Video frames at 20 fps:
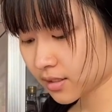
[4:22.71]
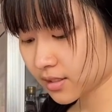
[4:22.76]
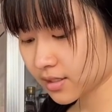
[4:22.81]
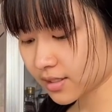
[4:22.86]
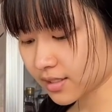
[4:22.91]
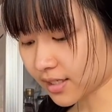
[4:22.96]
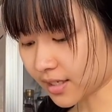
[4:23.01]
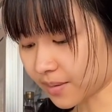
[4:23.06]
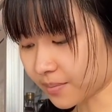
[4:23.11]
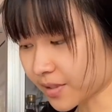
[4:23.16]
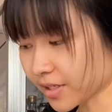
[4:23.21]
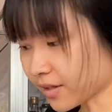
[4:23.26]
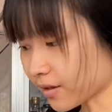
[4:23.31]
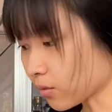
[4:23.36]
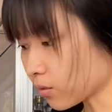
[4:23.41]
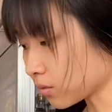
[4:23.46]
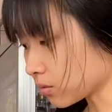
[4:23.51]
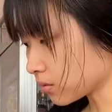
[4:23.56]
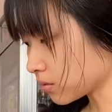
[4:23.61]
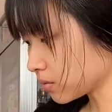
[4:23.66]
จะทำให้เรา
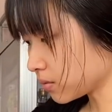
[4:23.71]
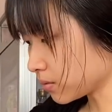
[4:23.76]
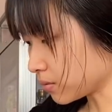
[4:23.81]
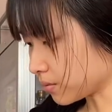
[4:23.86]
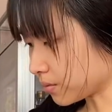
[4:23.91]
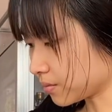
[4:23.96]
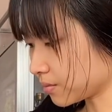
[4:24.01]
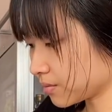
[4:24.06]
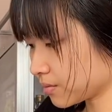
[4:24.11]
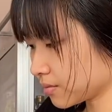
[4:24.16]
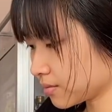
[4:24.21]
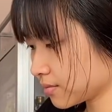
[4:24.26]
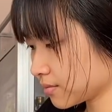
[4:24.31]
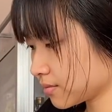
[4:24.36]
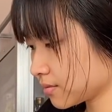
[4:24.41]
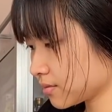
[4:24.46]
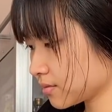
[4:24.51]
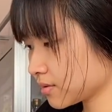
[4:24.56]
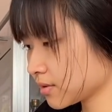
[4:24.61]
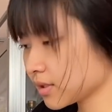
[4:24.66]
อู้
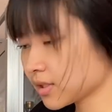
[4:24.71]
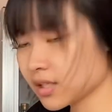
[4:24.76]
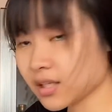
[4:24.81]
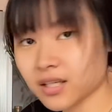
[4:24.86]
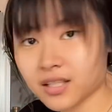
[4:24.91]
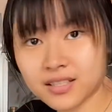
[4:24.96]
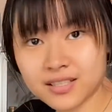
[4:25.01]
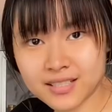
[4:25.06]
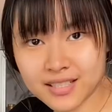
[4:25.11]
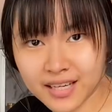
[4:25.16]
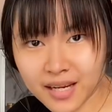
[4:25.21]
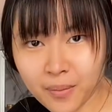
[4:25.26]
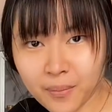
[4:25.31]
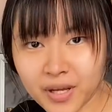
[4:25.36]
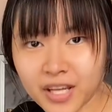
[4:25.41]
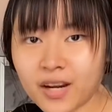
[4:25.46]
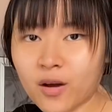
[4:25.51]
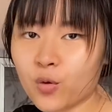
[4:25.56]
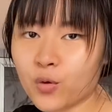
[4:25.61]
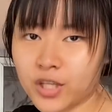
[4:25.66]
จะทำให้
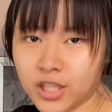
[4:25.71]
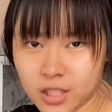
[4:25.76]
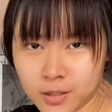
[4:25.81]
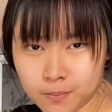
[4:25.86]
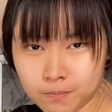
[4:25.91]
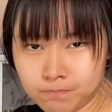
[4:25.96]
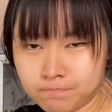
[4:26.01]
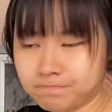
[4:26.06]
เราอิ่ม